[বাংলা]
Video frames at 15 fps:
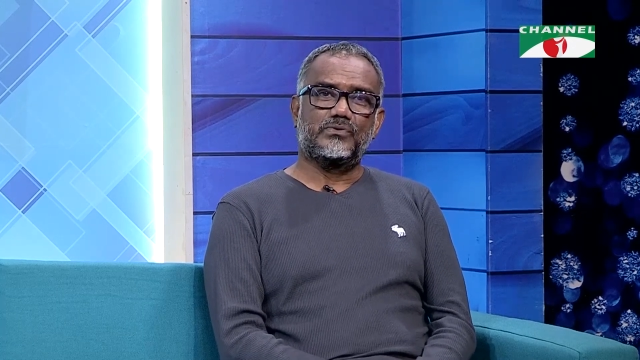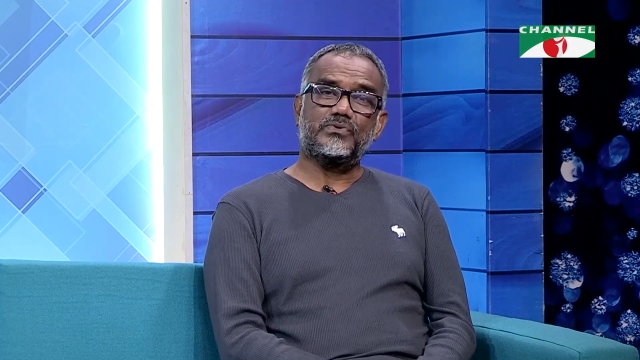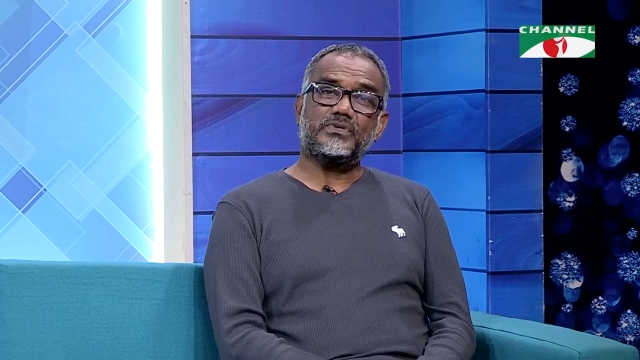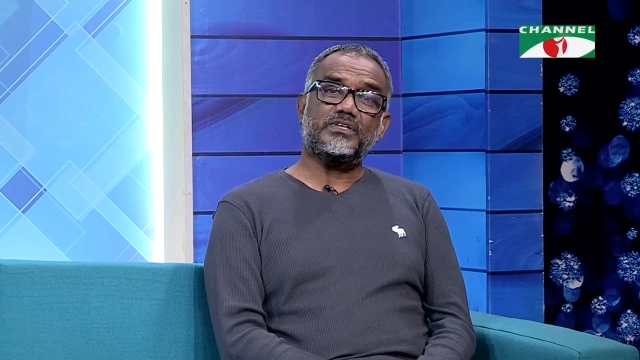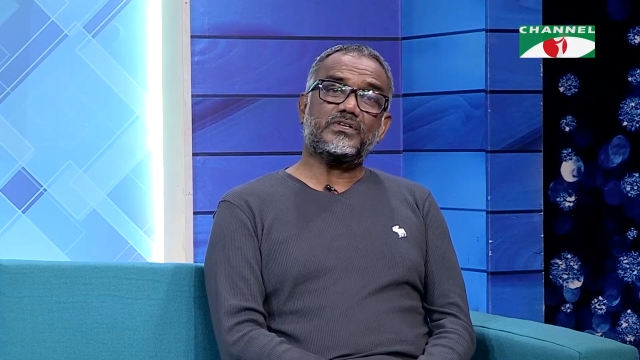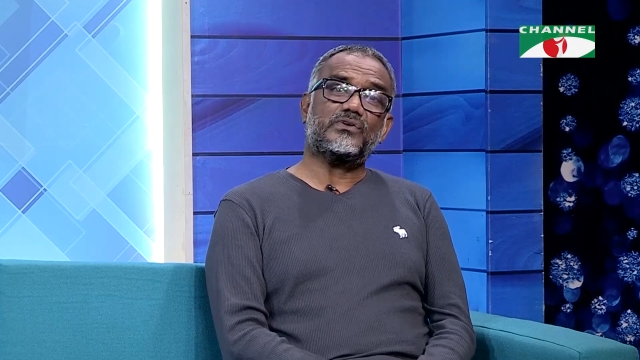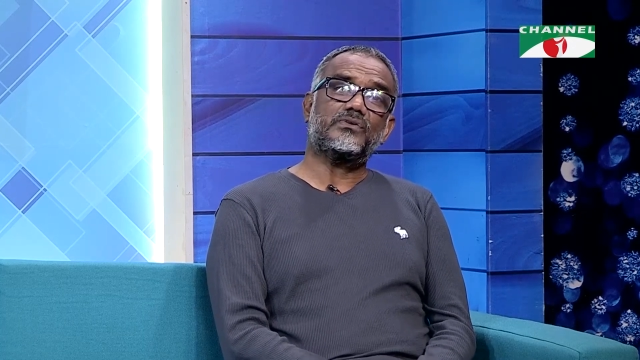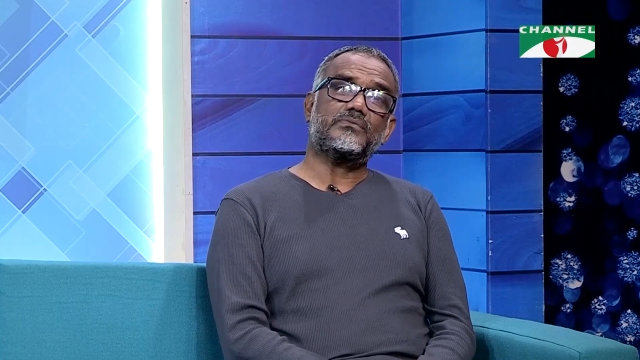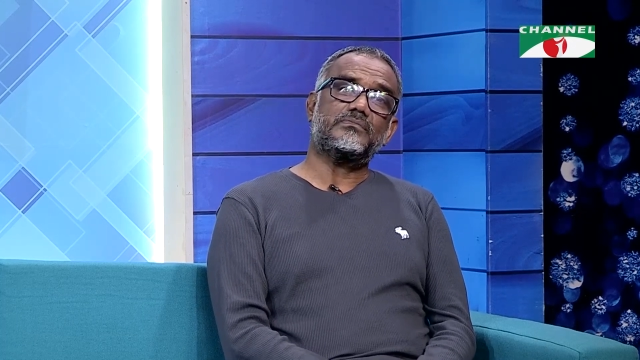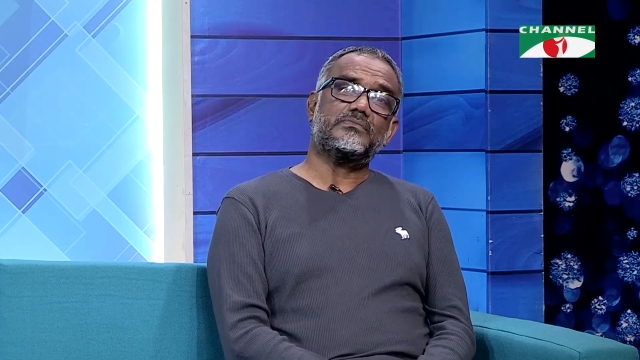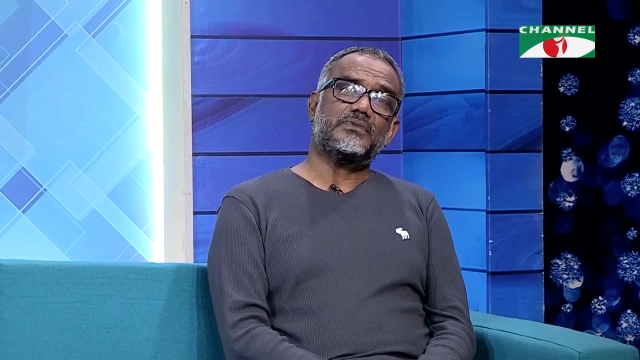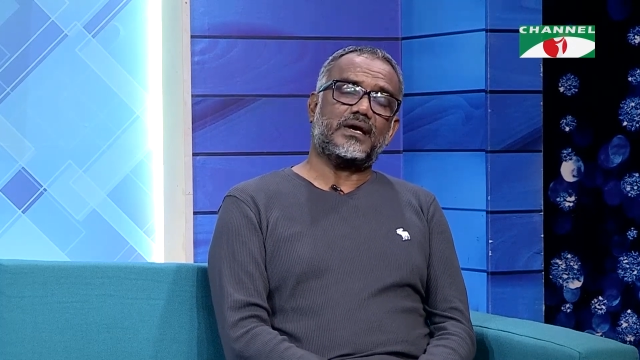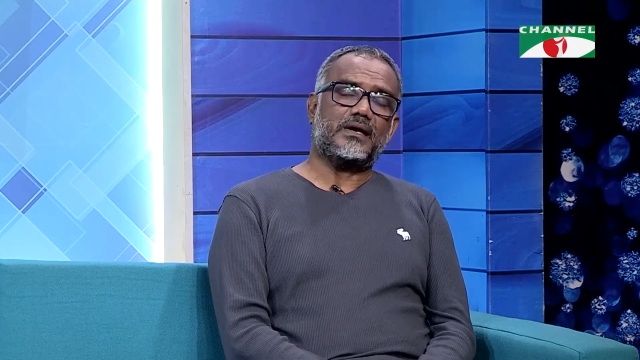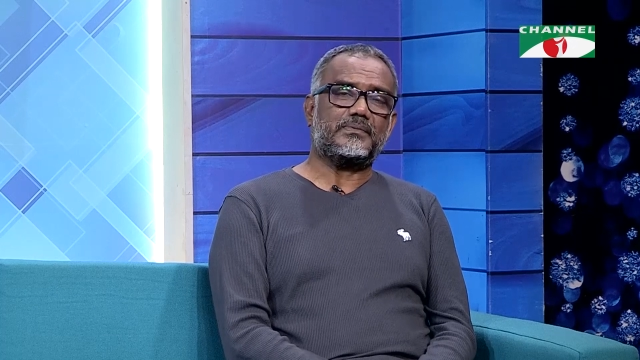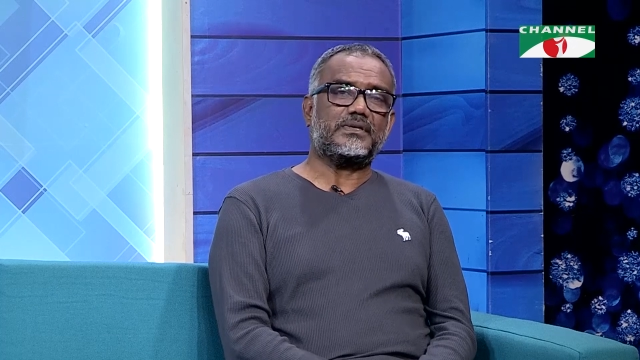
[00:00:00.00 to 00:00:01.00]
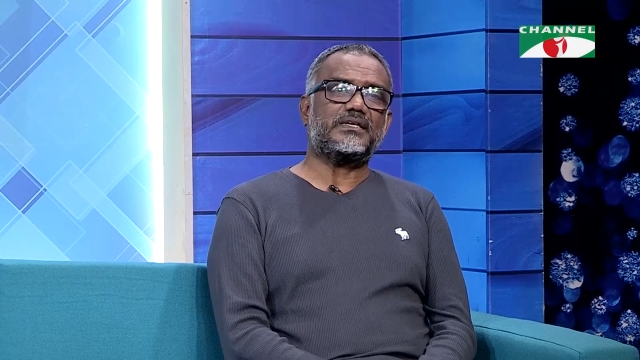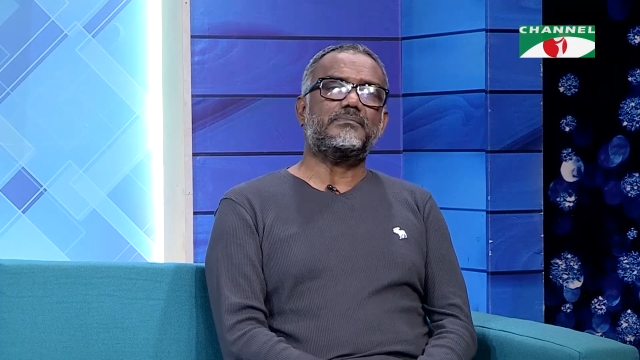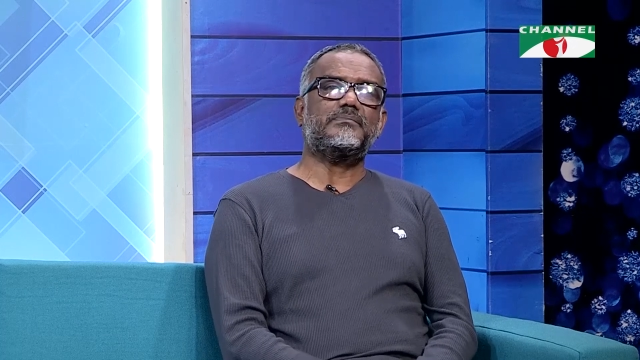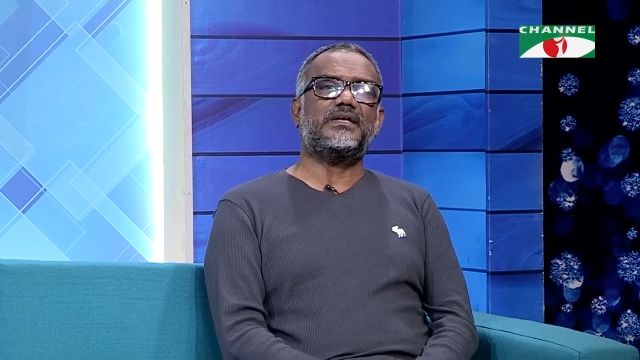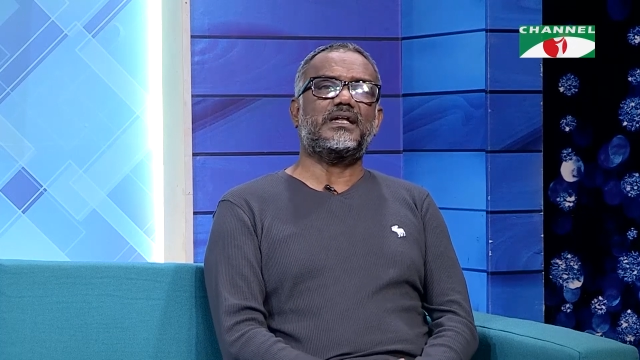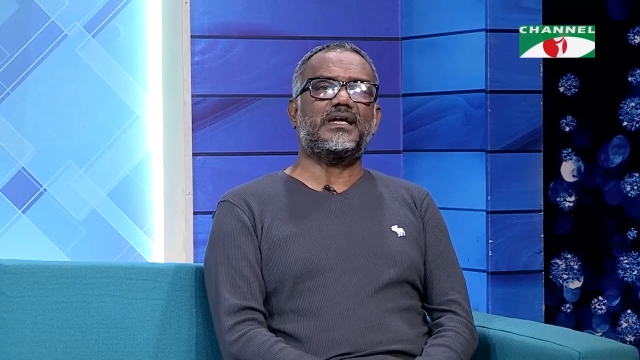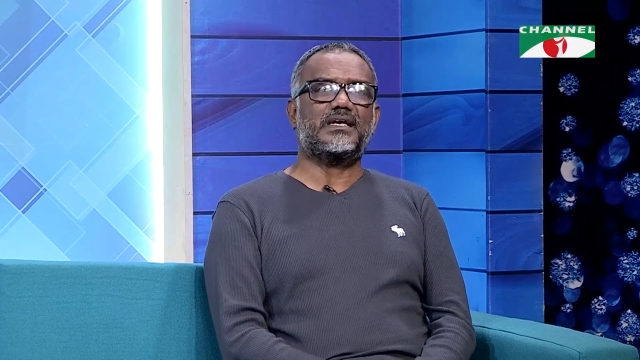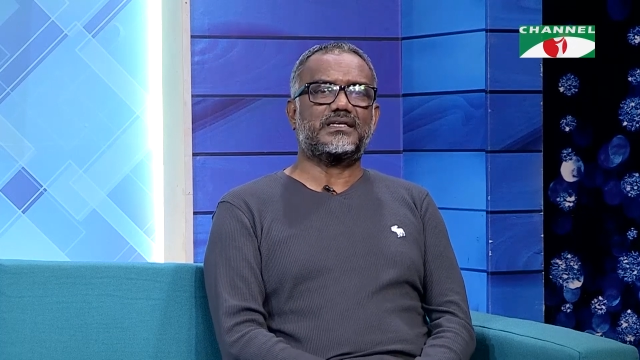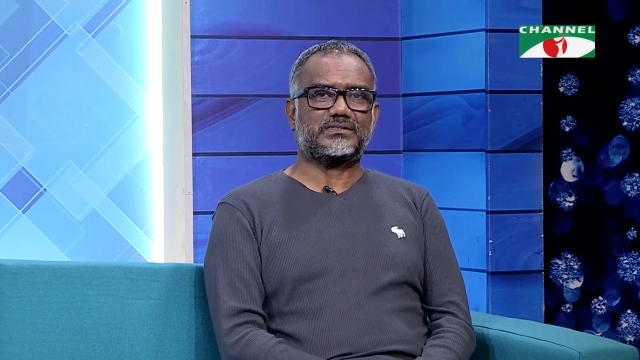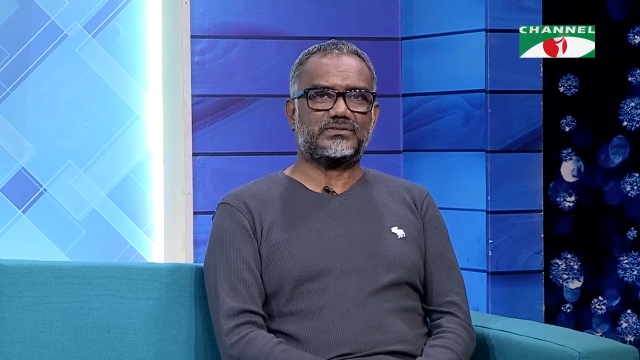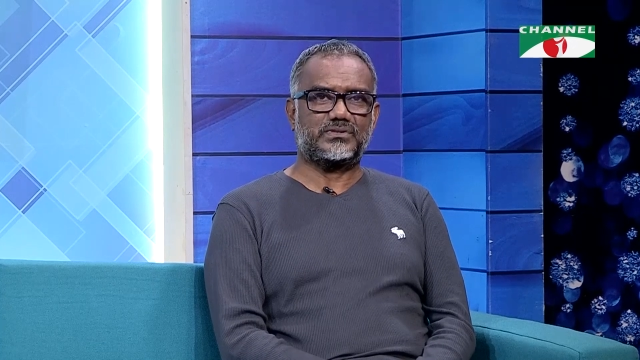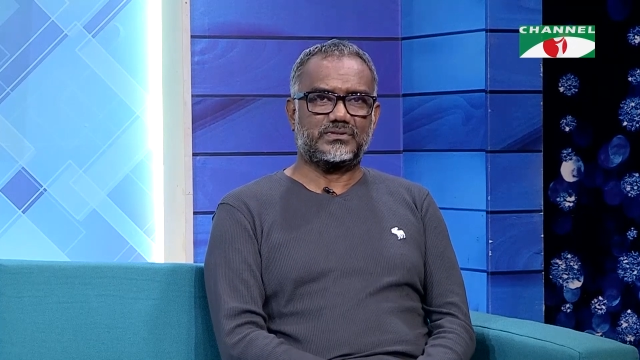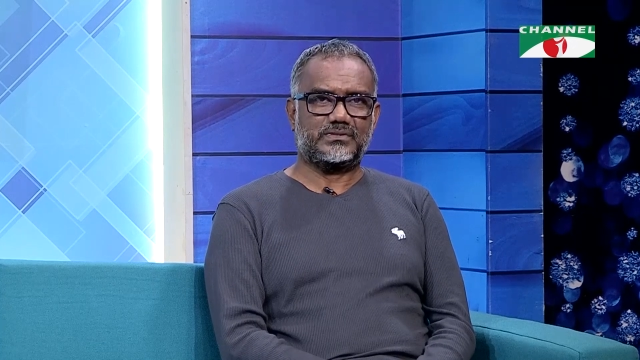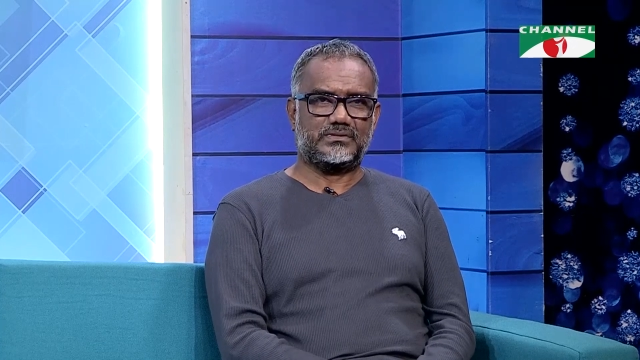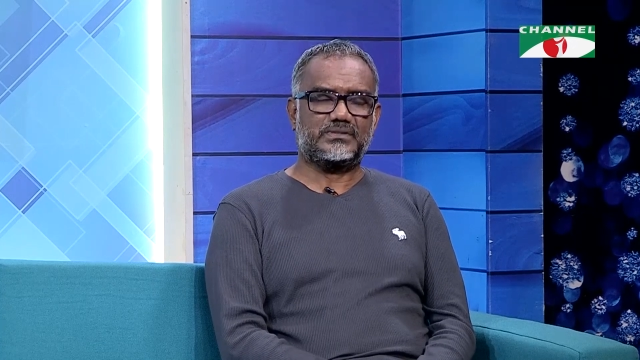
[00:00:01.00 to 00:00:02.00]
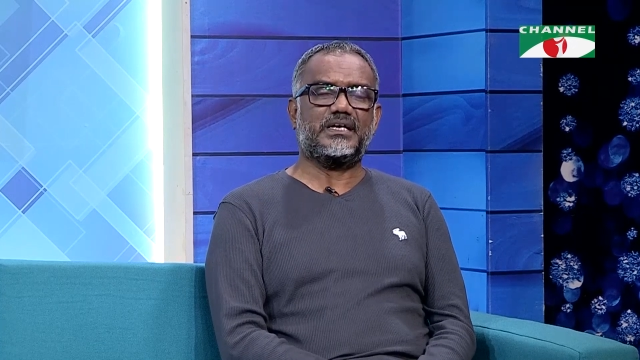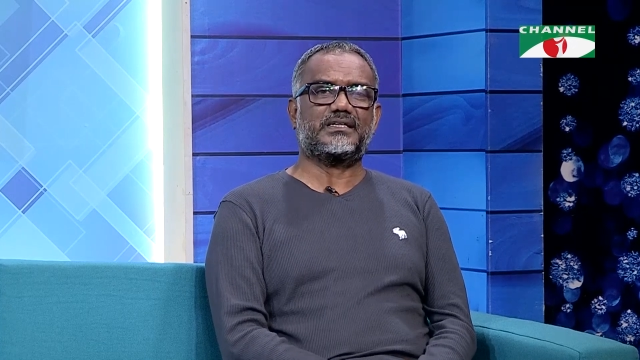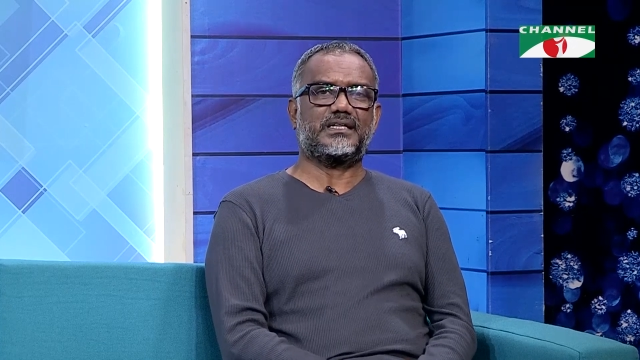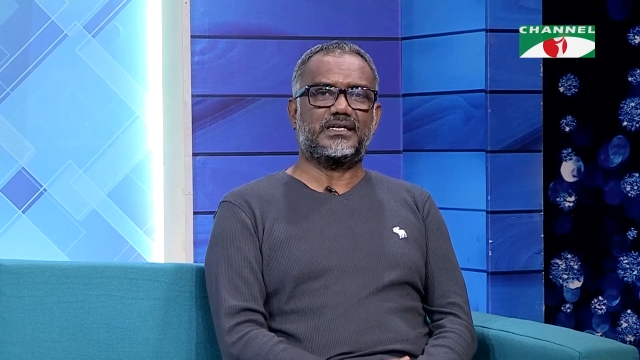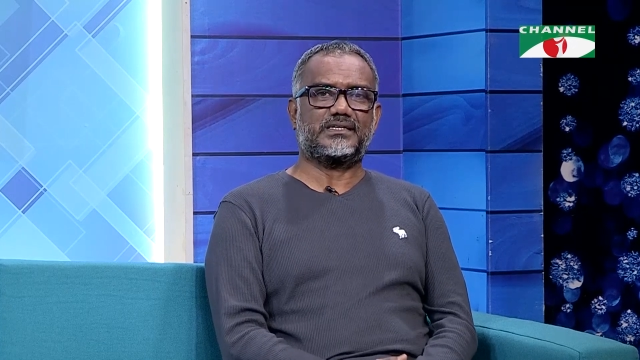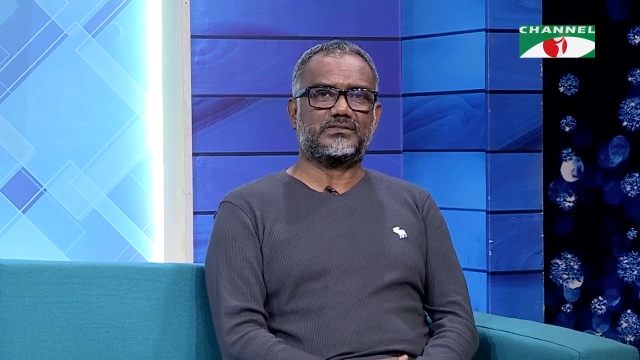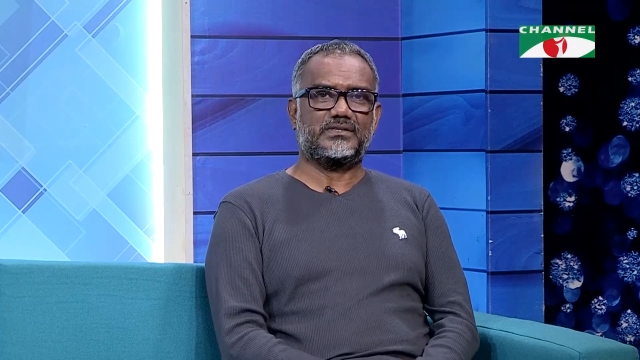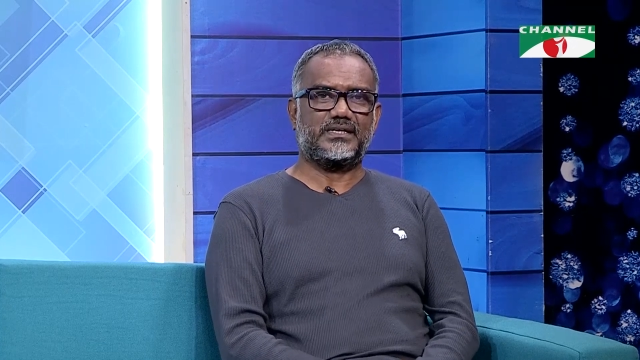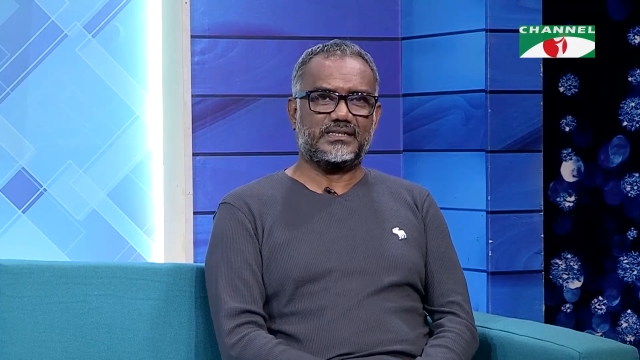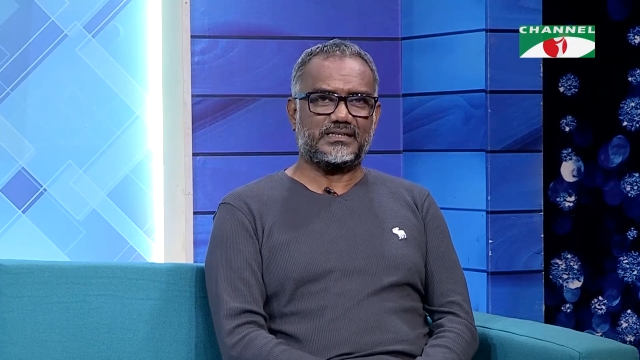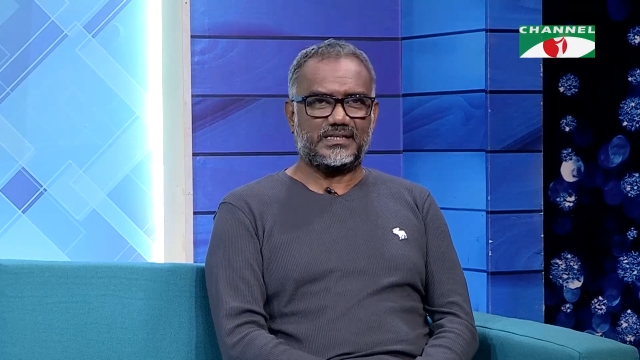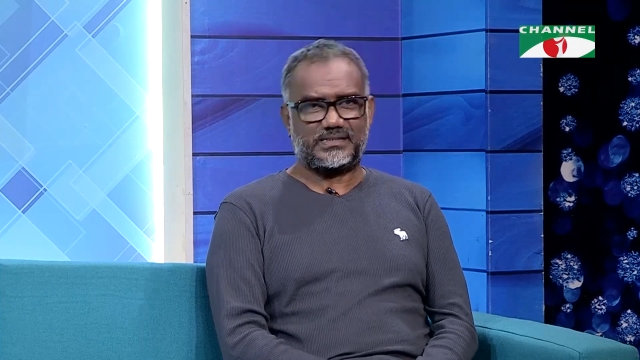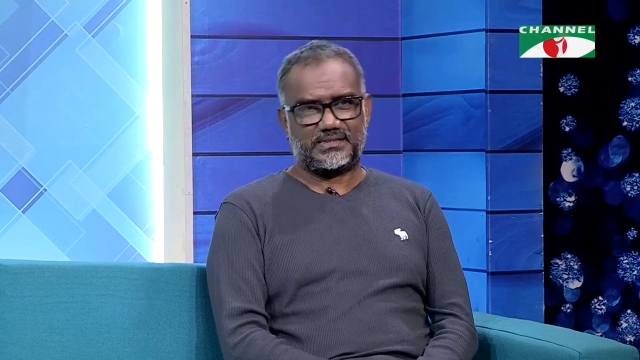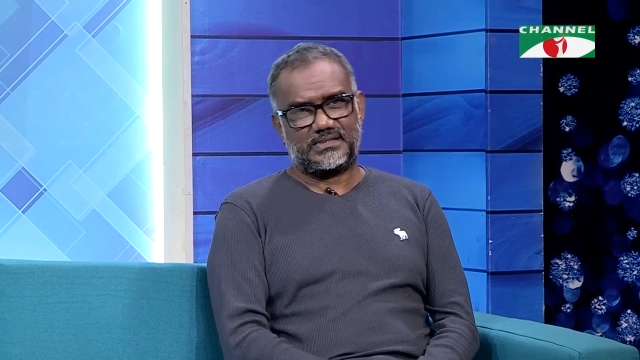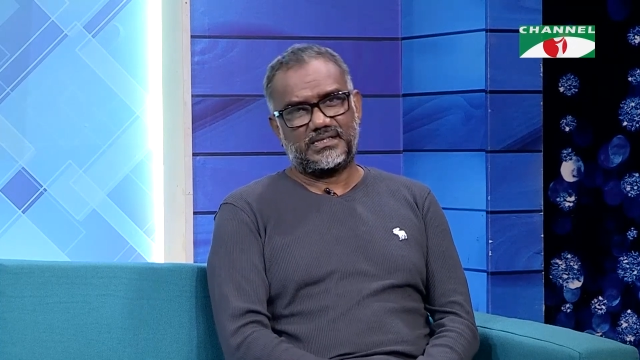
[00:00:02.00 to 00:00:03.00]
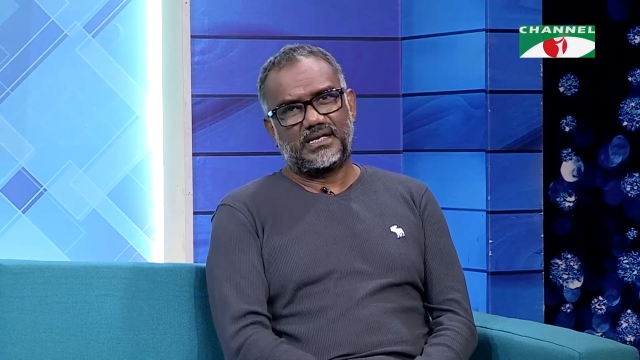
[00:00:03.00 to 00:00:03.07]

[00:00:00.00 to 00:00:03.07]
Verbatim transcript: উনি তখন আমাদের মিলে আসতো অ্যাথলেট অ্যাথলেট